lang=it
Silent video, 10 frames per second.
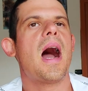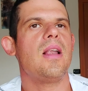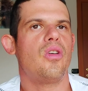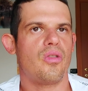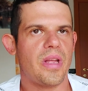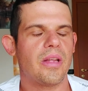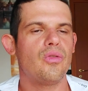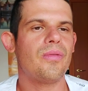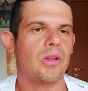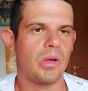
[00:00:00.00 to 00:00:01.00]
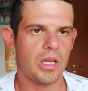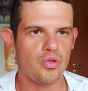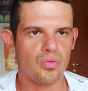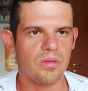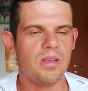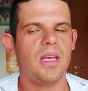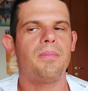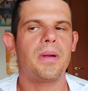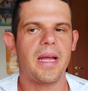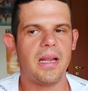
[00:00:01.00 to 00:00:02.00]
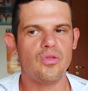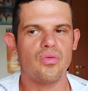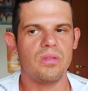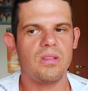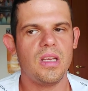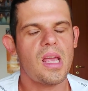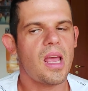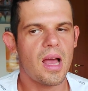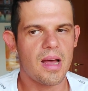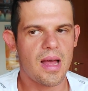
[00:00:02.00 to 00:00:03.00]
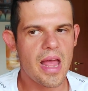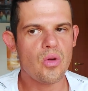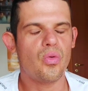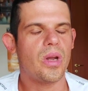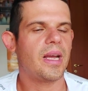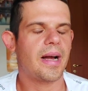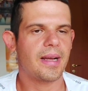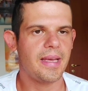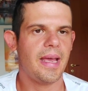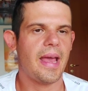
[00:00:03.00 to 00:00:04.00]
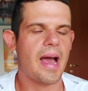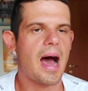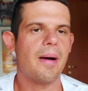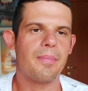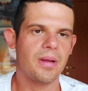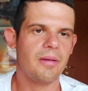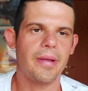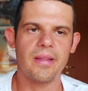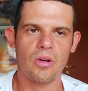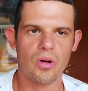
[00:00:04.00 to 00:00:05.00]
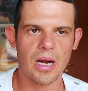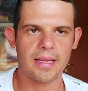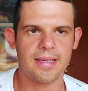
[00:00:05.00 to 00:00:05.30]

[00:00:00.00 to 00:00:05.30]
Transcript: allora ho detto vado alla Giunti perché la Giunti eh, è l'unica che ha praticamente ancora la